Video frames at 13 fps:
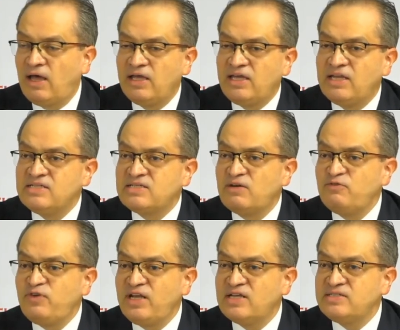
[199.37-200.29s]
de quienes han
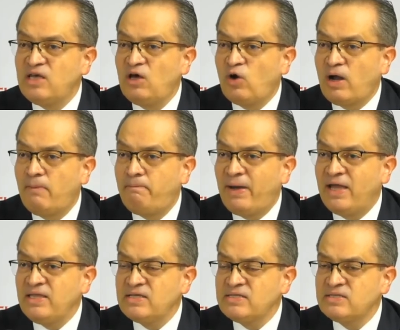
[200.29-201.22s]
financiado
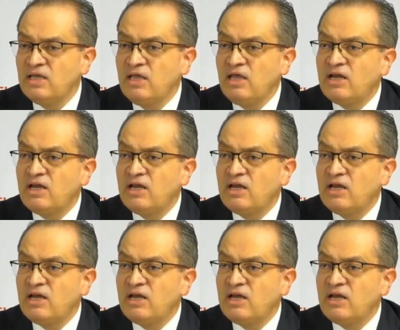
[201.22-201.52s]
campañas,